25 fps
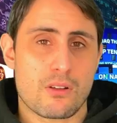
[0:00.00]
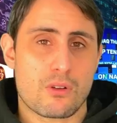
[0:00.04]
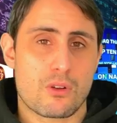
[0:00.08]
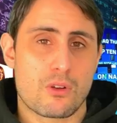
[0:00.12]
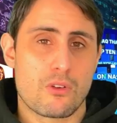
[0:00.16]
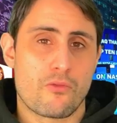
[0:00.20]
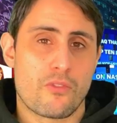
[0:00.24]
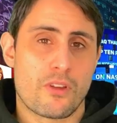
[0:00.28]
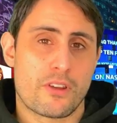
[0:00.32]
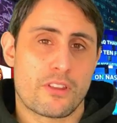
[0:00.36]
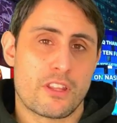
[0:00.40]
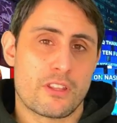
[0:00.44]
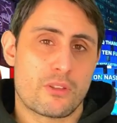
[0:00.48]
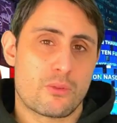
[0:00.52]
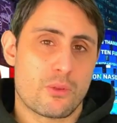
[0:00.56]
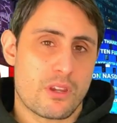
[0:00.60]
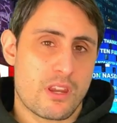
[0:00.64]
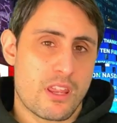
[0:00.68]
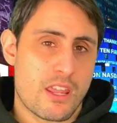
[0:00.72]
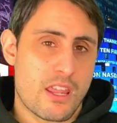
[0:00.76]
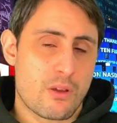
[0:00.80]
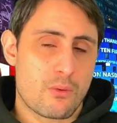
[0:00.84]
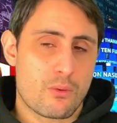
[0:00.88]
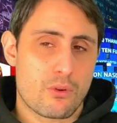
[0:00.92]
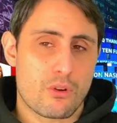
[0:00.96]
convertito in
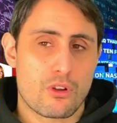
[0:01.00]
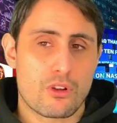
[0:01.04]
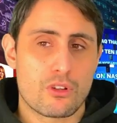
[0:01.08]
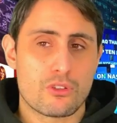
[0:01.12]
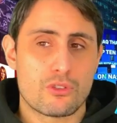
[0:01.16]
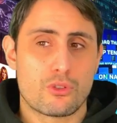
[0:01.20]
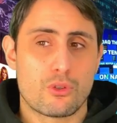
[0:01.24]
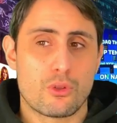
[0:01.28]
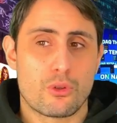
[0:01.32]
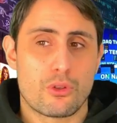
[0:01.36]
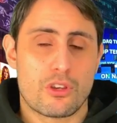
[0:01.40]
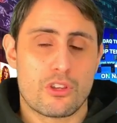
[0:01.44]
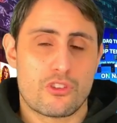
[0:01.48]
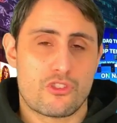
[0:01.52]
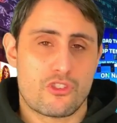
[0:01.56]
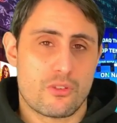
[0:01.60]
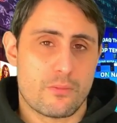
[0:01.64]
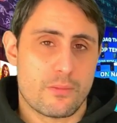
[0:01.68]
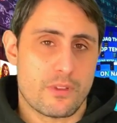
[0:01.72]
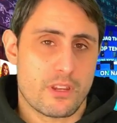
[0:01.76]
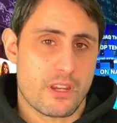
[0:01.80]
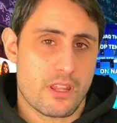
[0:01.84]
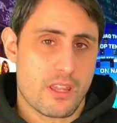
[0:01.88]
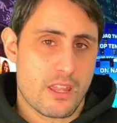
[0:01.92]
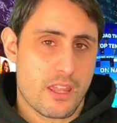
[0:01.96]
euro,
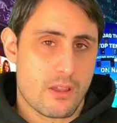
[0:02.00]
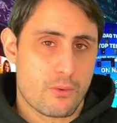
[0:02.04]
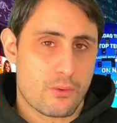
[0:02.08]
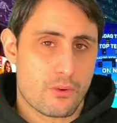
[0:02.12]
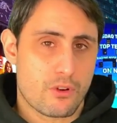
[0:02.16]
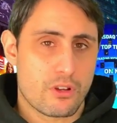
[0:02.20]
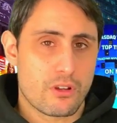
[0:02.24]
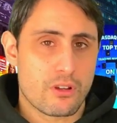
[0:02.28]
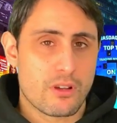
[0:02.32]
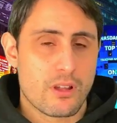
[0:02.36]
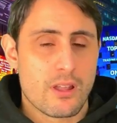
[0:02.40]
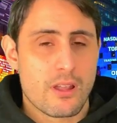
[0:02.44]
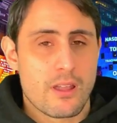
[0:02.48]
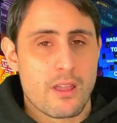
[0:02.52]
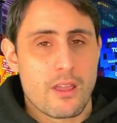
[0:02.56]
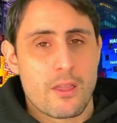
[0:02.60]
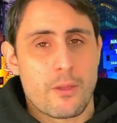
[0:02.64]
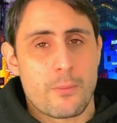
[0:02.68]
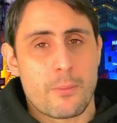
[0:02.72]
12.000 euro,